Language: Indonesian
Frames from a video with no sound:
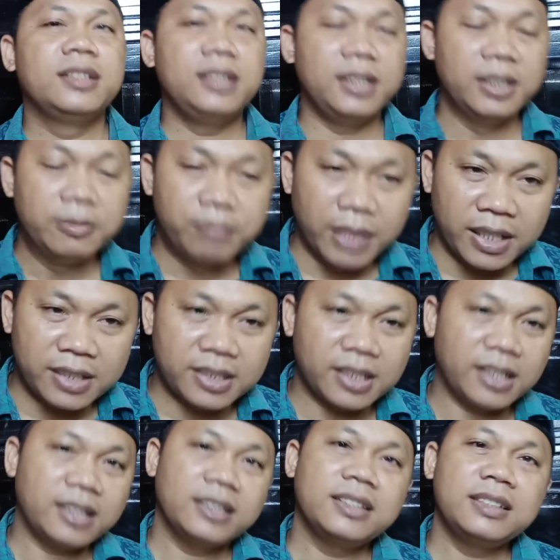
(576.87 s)

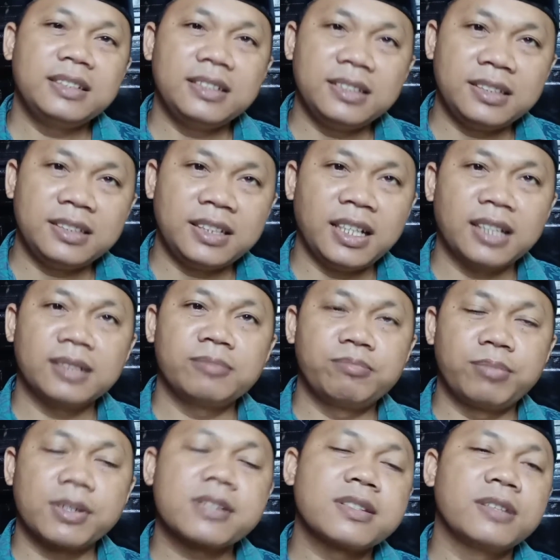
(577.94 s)
ibadah yang
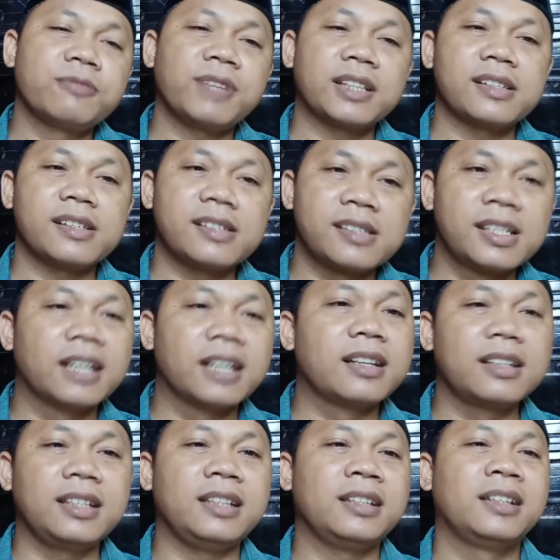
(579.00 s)
bersifat
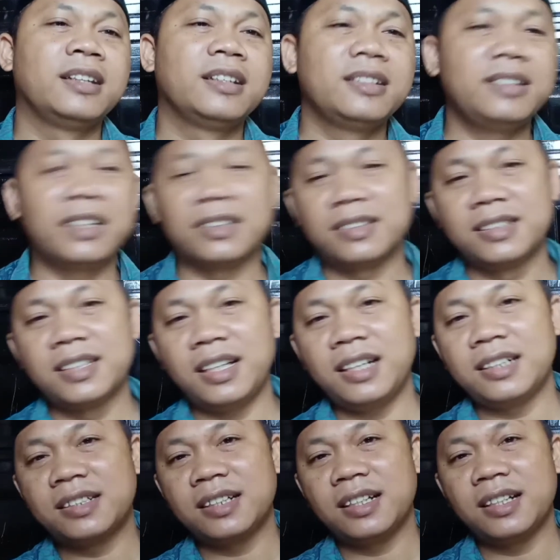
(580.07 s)
sirri yang
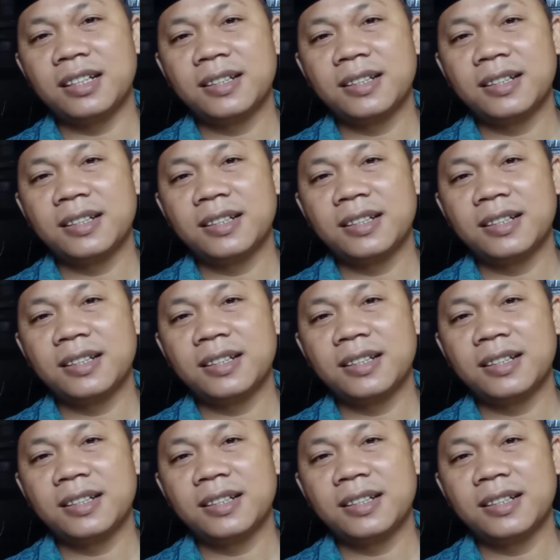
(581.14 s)
tidak ada